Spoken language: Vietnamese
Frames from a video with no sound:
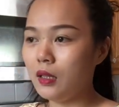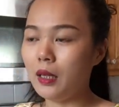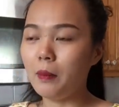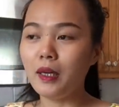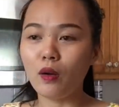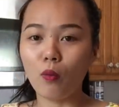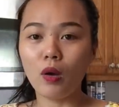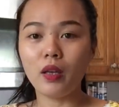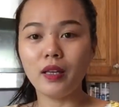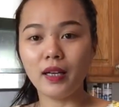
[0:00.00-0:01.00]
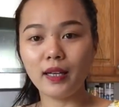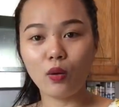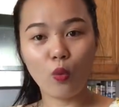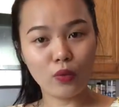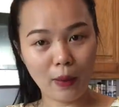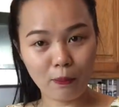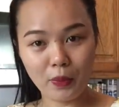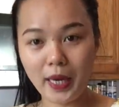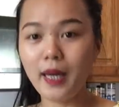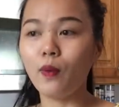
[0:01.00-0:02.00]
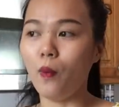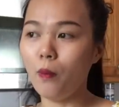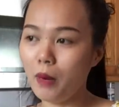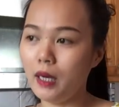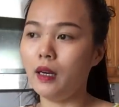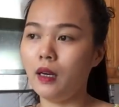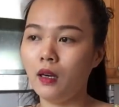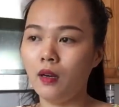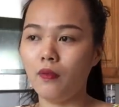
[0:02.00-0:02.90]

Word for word: Thì Minh cũng có những cái thu nhập riêng của mình,